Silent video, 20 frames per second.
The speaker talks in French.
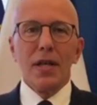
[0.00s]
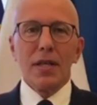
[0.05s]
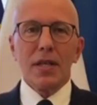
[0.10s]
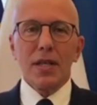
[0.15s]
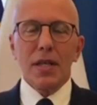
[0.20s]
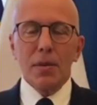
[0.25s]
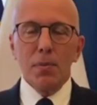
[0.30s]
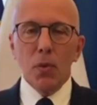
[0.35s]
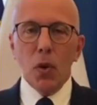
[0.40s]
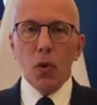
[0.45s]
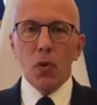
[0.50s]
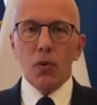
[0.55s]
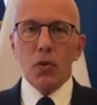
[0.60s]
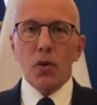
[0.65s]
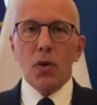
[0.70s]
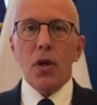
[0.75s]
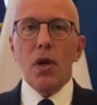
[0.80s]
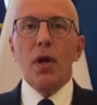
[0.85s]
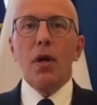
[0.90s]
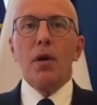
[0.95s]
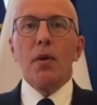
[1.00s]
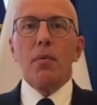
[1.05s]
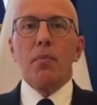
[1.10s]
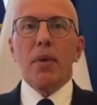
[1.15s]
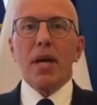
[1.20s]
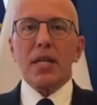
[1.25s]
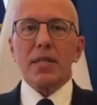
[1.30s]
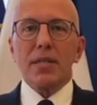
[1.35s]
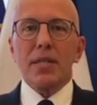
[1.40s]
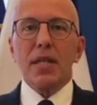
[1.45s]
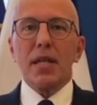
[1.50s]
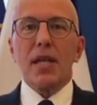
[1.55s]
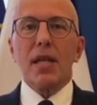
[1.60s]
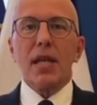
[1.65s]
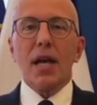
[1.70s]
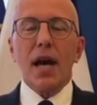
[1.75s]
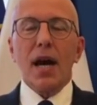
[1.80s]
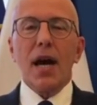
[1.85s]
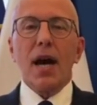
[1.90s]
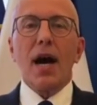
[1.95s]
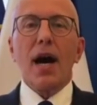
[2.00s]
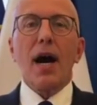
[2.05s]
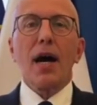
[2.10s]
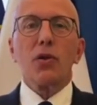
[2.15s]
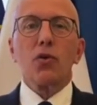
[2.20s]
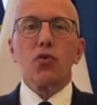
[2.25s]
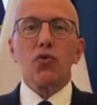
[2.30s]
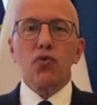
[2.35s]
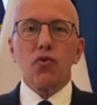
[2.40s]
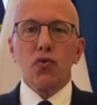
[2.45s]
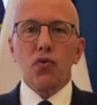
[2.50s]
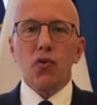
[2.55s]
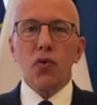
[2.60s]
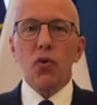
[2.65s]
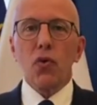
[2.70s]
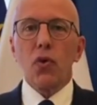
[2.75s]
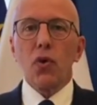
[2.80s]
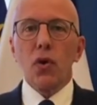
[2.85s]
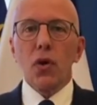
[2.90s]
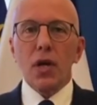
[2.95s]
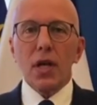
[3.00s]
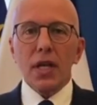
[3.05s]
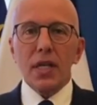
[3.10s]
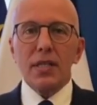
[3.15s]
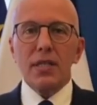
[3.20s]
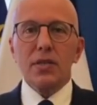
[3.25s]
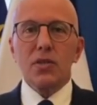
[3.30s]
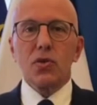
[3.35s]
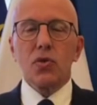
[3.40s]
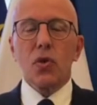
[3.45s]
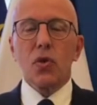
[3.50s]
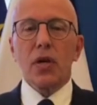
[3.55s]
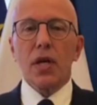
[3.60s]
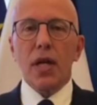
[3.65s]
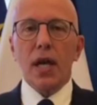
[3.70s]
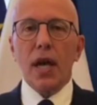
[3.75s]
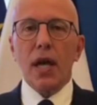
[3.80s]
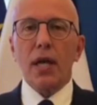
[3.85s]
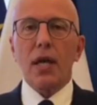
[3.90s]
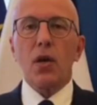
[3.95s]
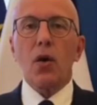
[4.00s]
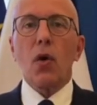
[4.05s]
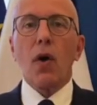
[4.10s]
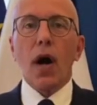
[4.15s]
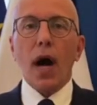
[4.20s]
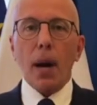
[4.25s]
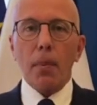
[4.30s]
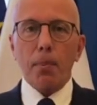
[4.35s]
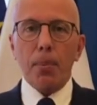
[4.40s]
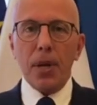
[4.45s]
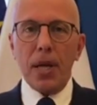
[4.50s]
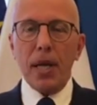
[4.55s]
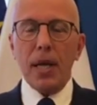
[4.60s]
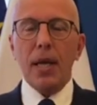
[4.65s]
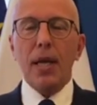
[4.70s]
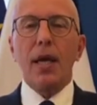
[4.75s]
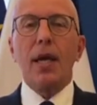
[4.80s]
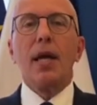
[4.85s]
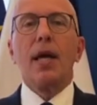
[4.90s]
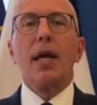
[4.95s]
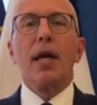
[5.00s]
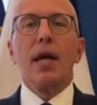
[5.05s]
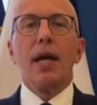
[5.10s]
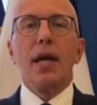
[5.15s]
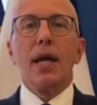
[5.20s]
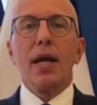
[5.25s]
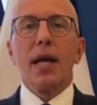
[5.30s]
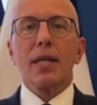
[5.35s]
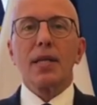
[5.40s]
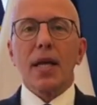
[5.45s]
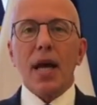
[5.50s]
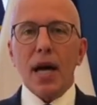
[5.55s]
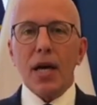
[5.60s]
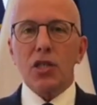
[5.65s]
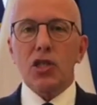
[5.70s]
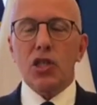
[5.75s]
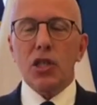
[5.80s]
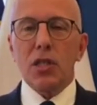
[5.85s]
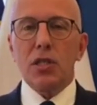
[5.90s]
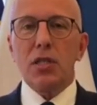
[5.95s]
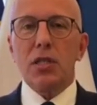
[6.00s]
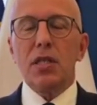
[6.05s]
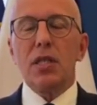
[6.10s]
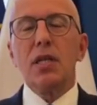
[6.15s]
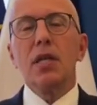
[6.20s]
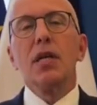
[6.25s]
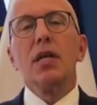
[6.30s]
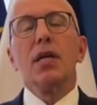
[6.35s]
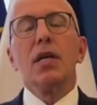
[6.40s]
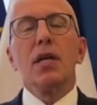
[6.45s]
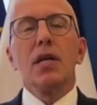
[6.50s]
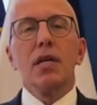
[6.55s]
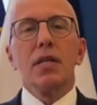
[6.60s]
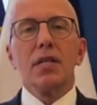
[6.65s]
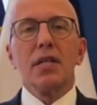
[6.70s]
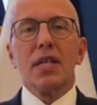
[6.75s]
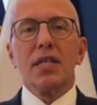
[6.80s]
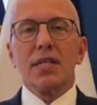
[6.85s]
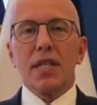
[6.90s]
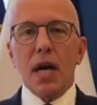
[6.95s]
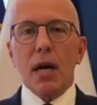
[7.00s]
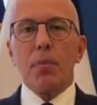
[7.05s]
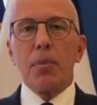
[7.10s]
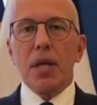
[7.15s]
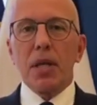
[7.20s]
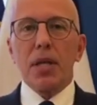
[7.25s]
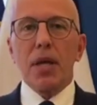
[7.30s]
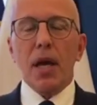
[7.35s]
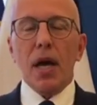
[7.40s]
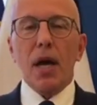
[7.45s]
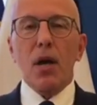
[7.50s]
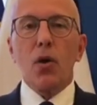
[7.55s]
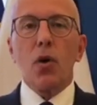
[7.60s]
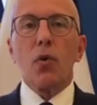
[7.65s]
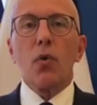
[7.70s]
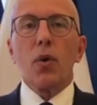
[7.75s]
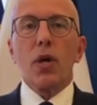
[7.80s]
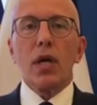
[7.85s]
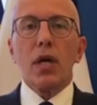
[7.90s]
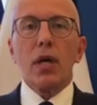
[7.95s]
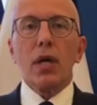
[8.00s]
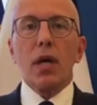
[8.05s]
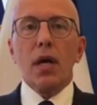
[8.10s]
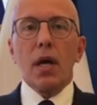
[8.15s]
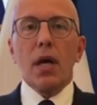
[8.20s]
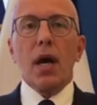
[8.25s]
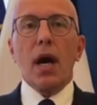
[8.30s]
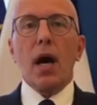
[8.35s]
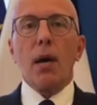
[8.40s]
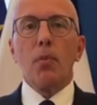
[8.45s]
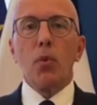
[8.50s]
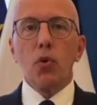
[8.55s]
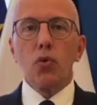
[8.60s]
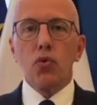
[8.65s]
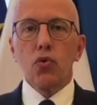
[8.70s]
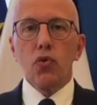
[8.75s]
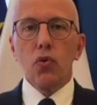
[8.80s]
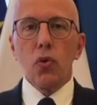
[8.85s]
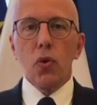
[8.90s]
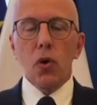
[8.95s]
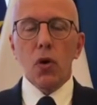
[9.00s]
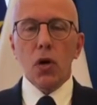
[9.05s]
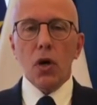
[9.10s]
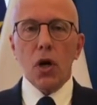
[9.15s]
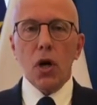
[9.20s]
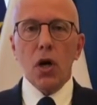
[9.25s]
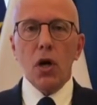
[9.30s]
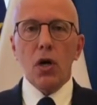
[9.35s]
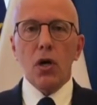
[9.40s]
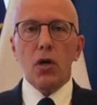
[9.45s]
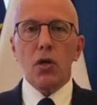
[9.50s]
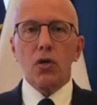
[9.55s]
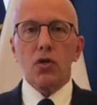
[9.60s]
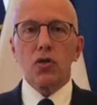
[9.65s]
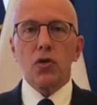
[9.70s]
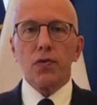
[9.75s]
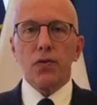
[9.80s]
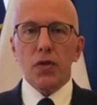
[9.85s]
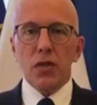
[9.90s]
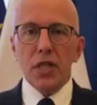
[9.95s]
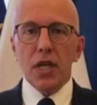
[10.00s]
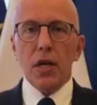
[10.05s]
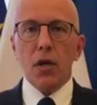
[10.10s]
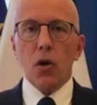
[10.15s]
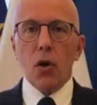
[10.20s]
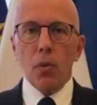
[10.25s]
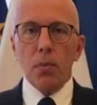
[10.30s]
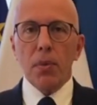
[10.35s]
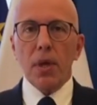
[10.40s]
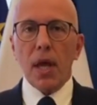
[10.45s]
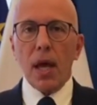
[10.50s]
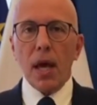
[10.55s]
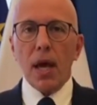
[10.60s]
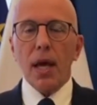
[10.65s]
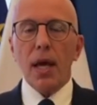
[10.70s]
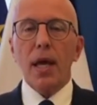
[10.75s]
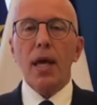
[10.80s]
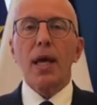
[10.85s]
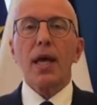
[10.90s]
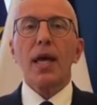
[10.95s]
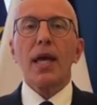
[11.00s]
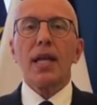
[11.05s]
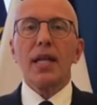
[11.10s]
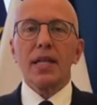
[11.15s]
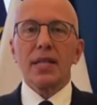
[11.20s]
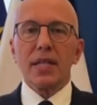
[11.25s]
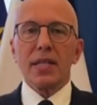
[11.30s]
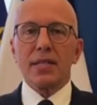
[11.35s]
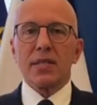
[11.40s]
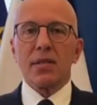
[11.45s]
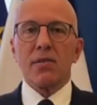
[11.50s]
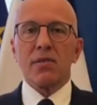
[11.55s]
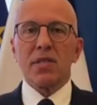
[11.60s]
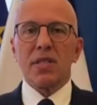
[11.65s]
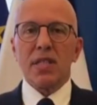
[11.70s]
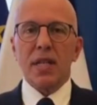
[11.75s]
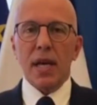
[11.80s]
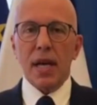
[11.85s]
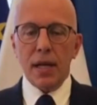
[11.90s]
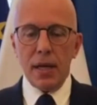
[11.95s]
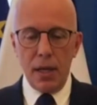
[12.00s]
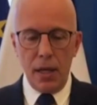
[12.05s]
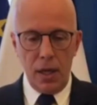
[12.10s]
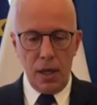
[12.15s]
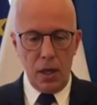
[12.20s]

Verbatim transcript: qui monte. Merci à tous ceux historiens qui ont rappelé la tragédie des Arméniens. Alors oui, à mon tour, je veux dire combien il est essentiel